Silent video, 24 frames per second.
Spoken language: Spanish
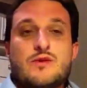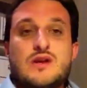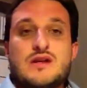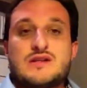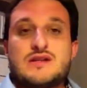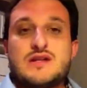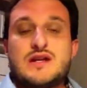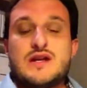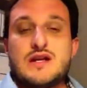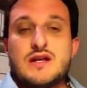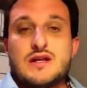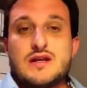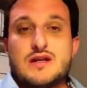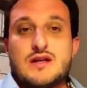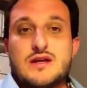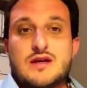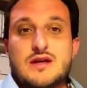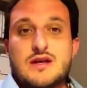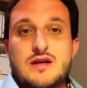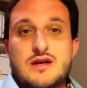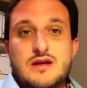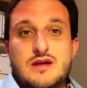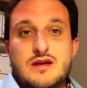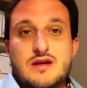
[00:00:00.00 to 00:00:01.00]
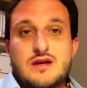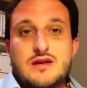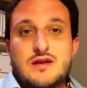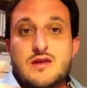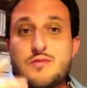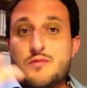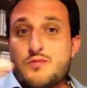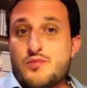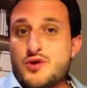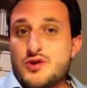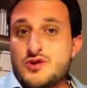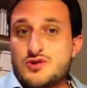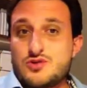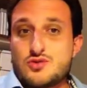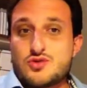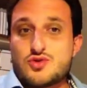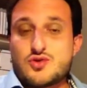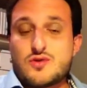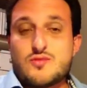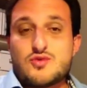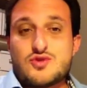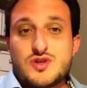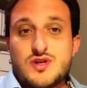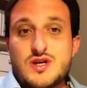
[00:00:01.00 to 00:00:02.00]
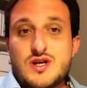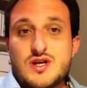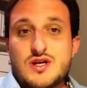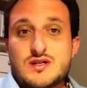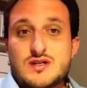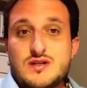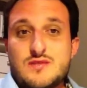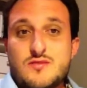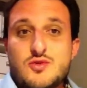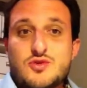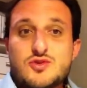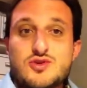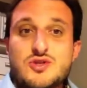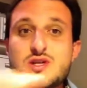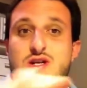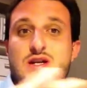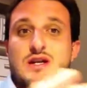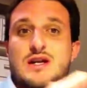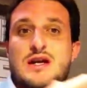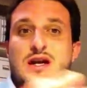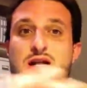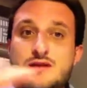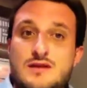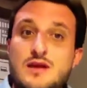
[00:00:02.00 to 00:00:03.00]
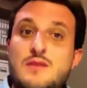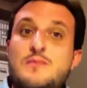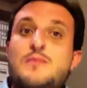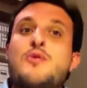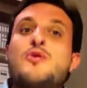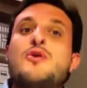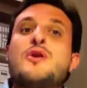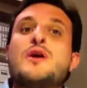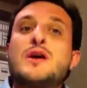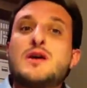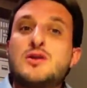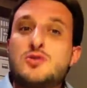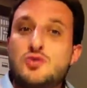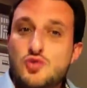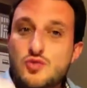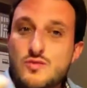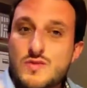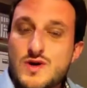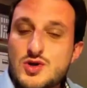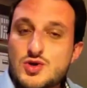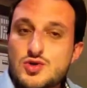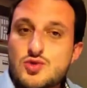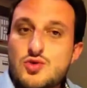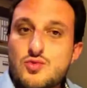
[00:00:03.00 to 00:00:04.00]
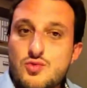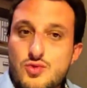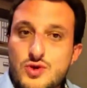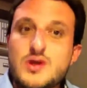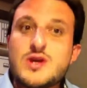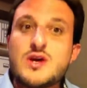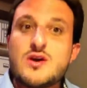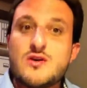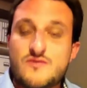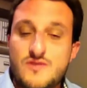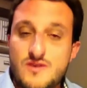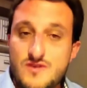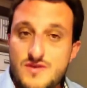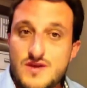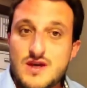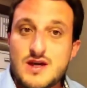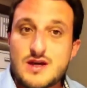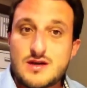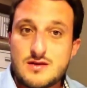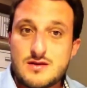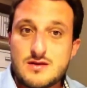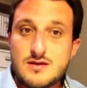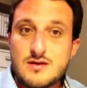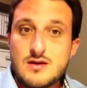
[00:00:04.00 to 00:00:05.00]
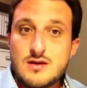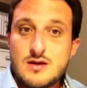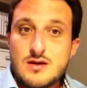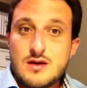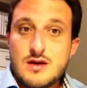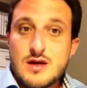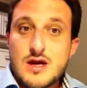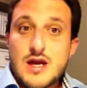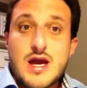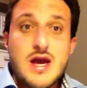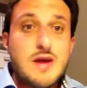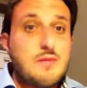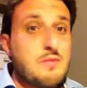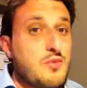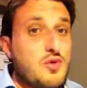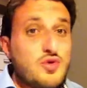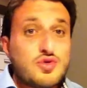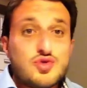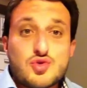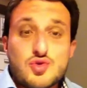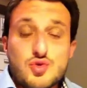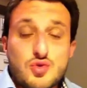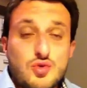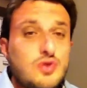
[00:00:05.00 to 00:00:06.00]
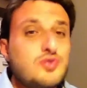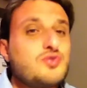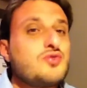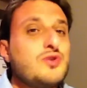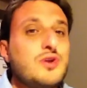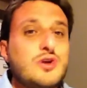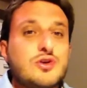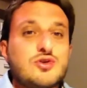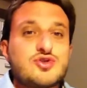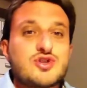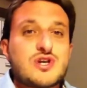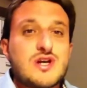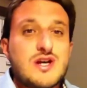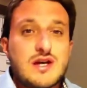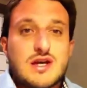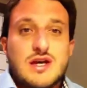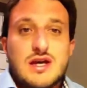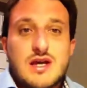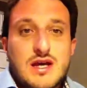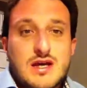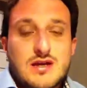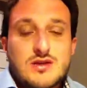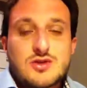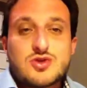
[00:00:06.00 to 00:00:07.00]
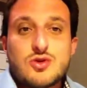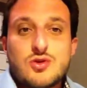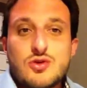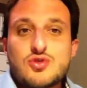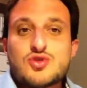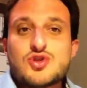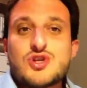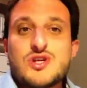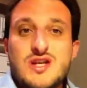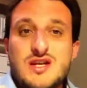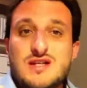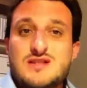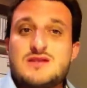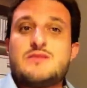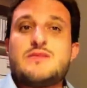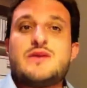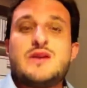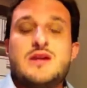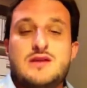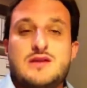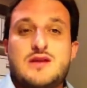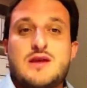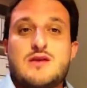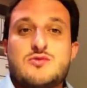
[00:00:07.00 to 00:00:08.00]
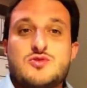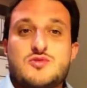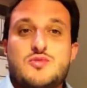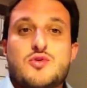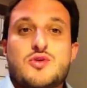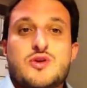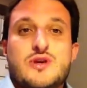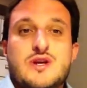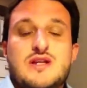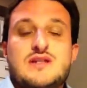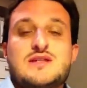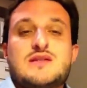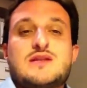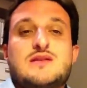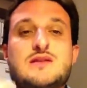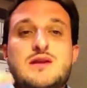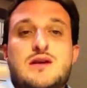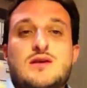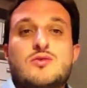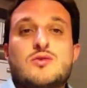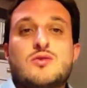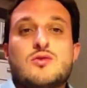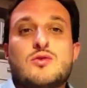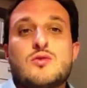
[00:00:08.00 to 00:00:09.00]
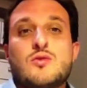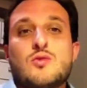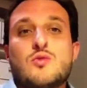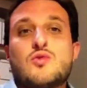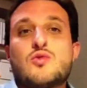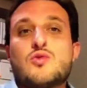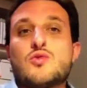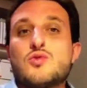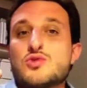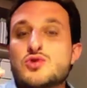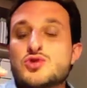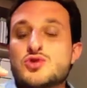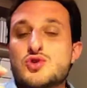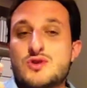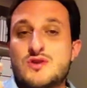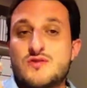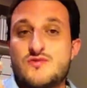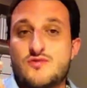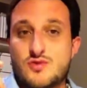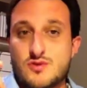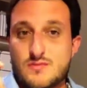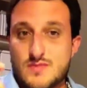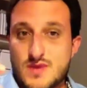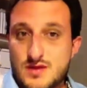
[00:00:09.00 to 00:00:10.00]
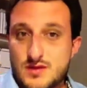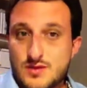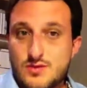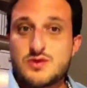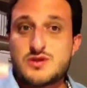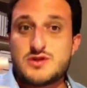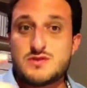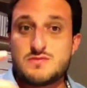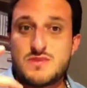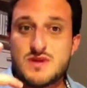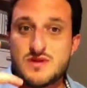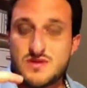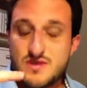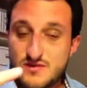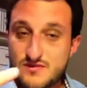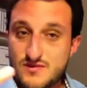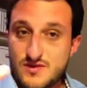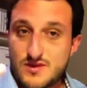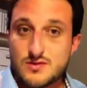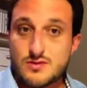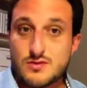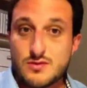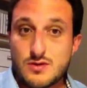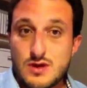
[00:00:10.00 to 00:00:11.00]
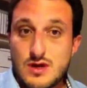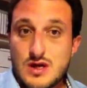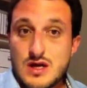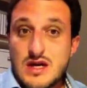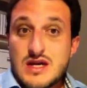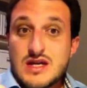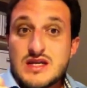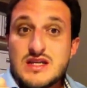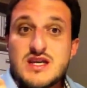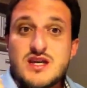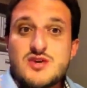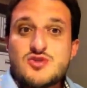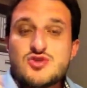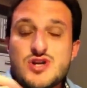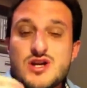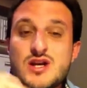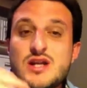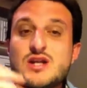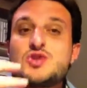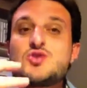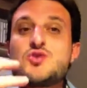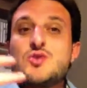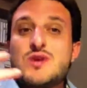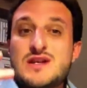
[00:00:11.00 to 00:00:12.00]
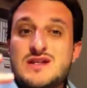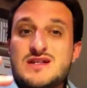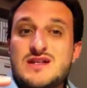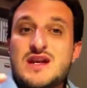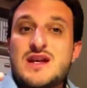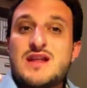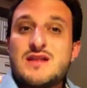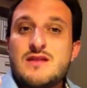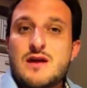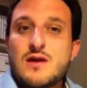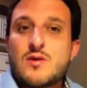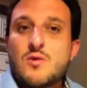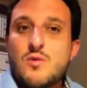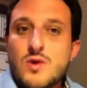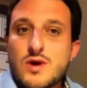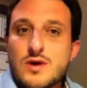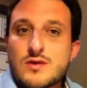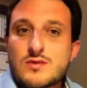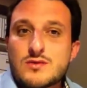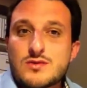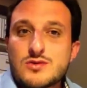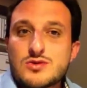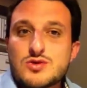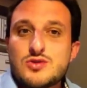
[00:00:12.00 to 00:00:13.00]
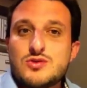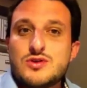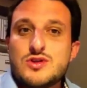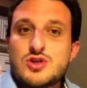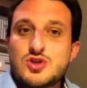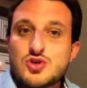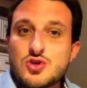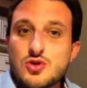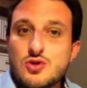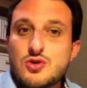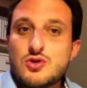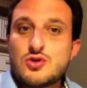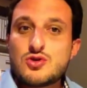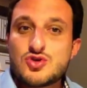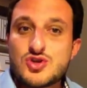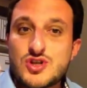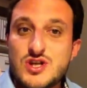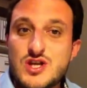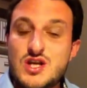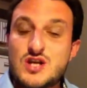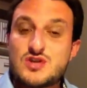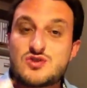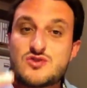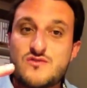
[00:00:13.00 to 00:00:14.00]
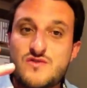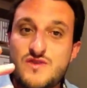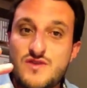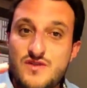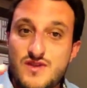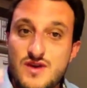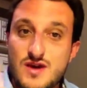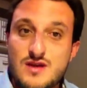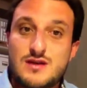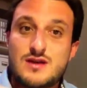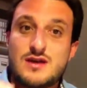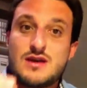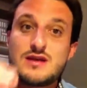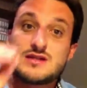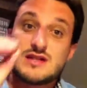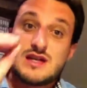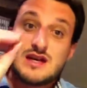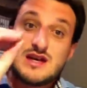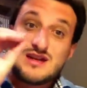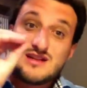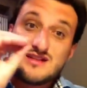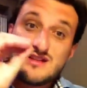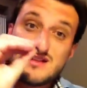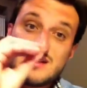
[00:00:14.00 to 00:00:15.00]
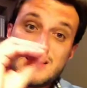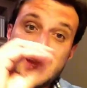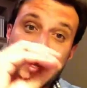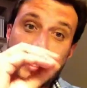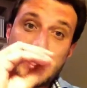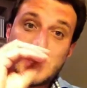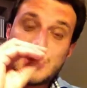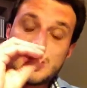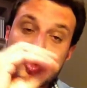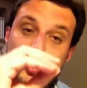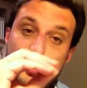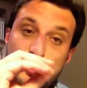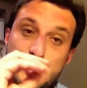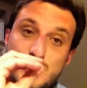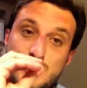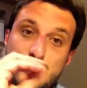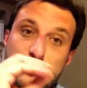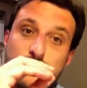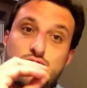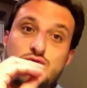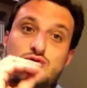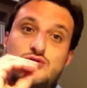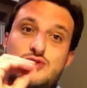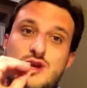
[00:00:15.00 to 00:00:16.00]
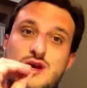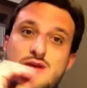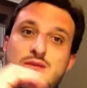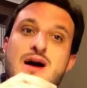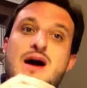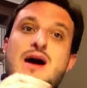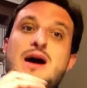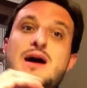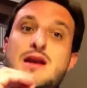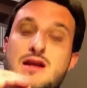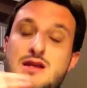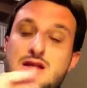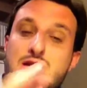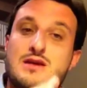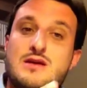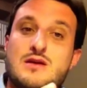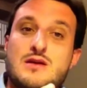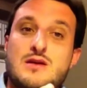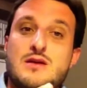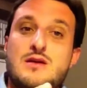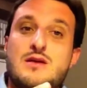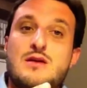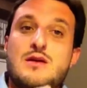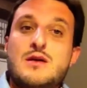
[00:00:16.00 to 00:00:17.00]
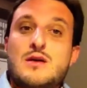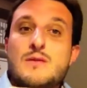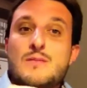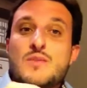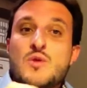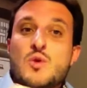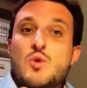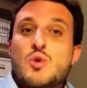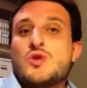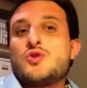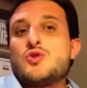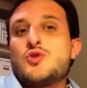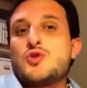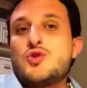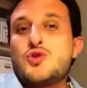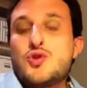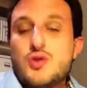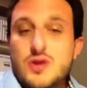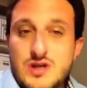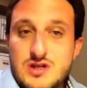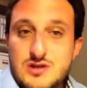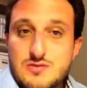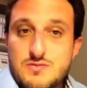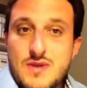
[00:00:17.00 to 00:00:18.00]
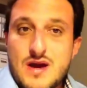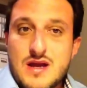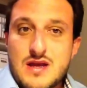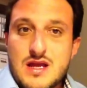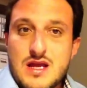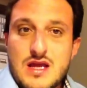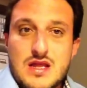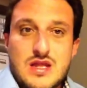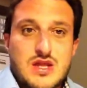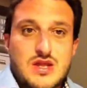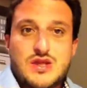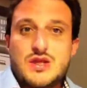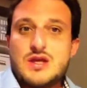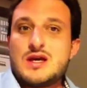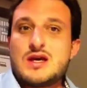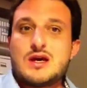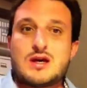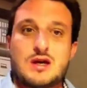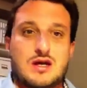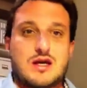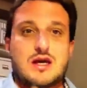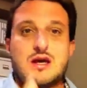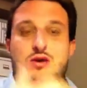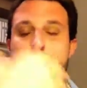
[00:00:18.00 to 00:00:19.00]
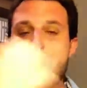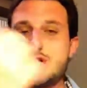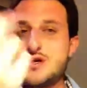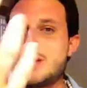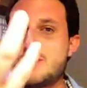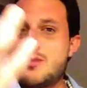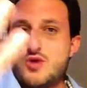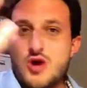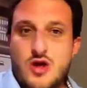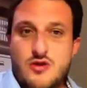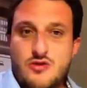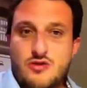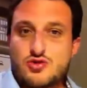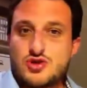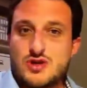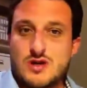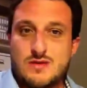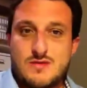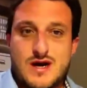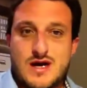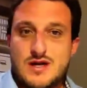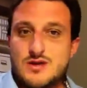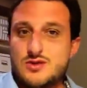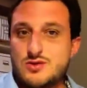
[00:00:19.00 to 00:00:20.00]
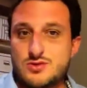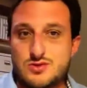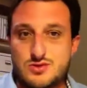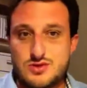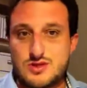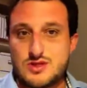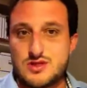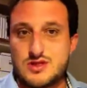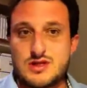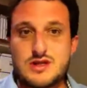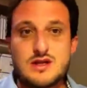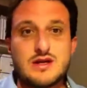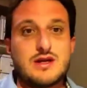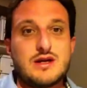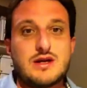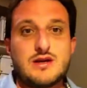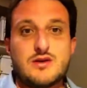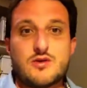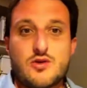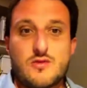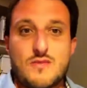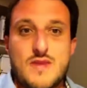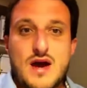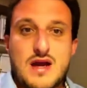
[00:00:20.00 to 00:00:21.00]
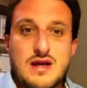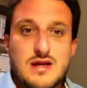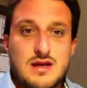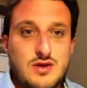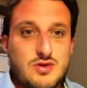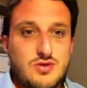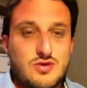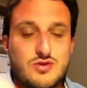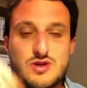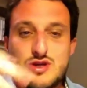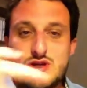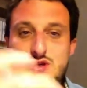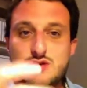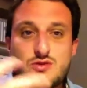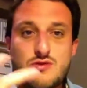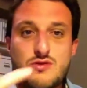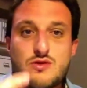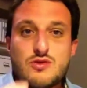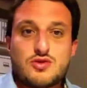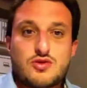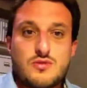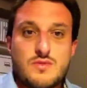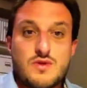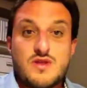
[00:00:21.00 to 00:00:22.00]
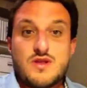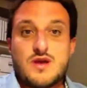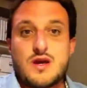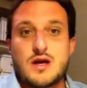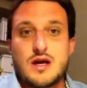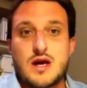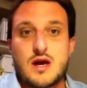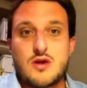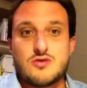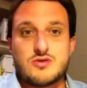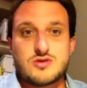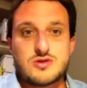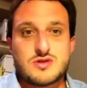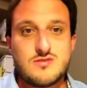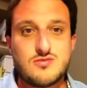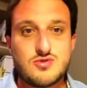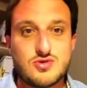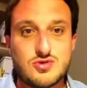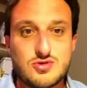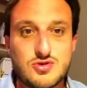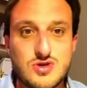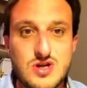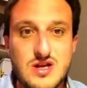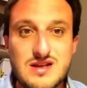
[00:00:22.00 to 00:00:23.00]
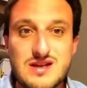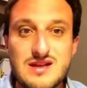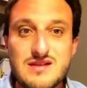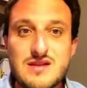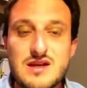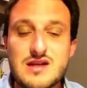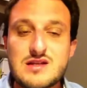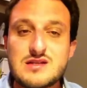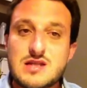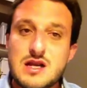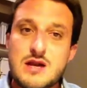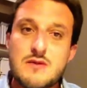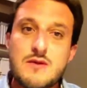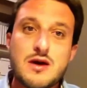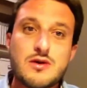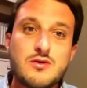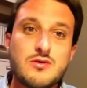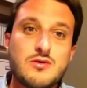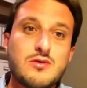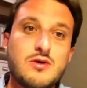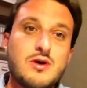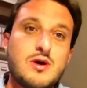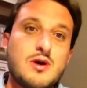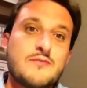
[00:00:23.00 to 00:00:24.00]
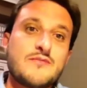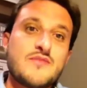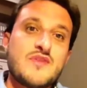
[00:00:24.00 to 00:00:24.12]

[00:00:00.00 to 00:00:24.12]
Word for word: serie de, de, impuestos, como si dijésemos, y en el cartel pone que tú vas con un guía oficial. En Moscú los únicos que guían son los guías habilitados porque les han dado un curso de formación específico y ellos han hecho una serie de acuerdos donde solo los guías oficiales de tal asociación trabajan allí. Cuando yo en España decía que era un enamorado de los caballos, del románico, de esto, del otro, me decía, claro, es que vosotros ahí tendréis trabajo,